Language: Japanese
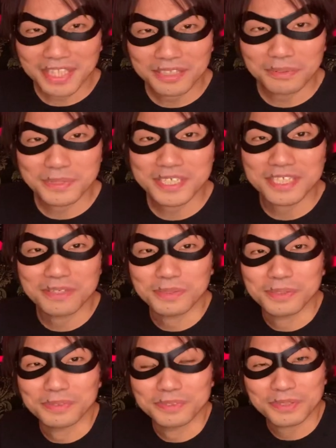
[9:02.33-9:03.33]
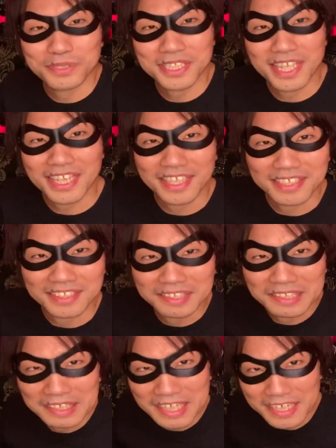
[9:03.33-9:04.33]
てほしい曲、そして
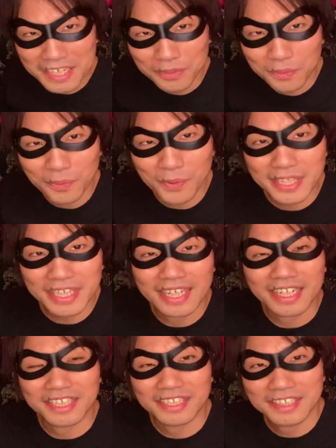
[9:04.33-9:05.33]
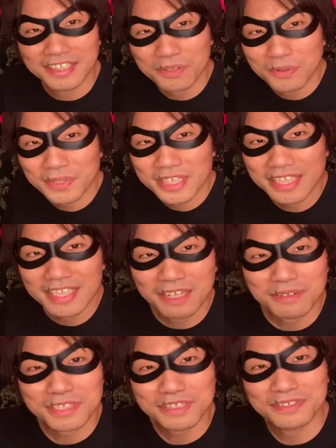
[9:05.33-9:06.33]
レイレイの声なら陽気に
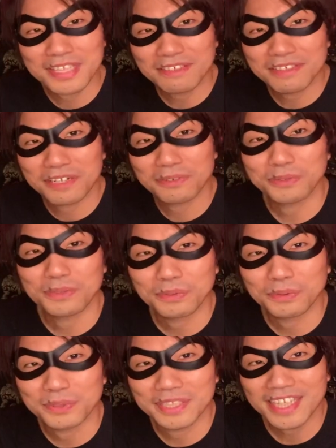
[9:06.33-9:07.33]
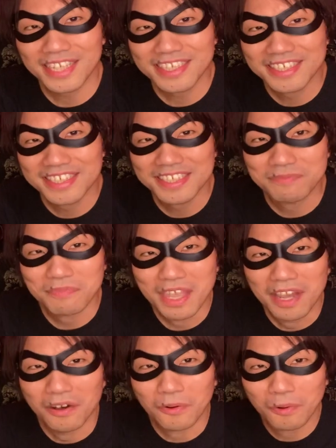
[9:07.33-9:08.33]
楽しくなるだろうということで、第1位「
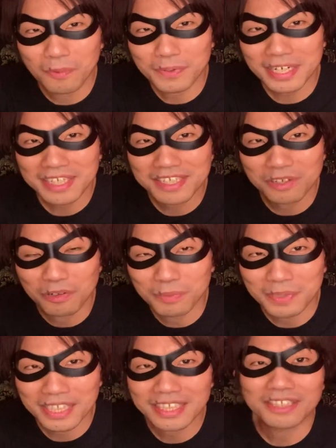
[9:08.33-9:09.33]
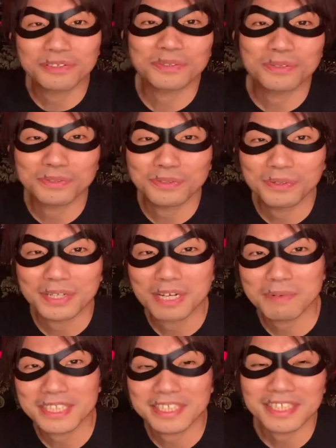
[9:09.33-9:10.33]
オブラディ・オブラダ」という曲を選
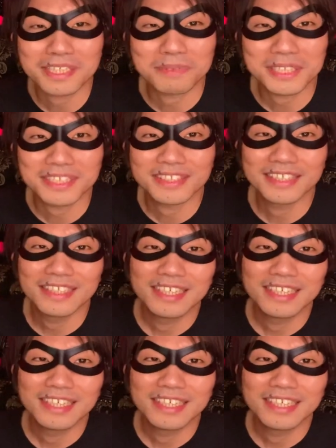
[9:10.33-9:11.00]
ばせていただきます。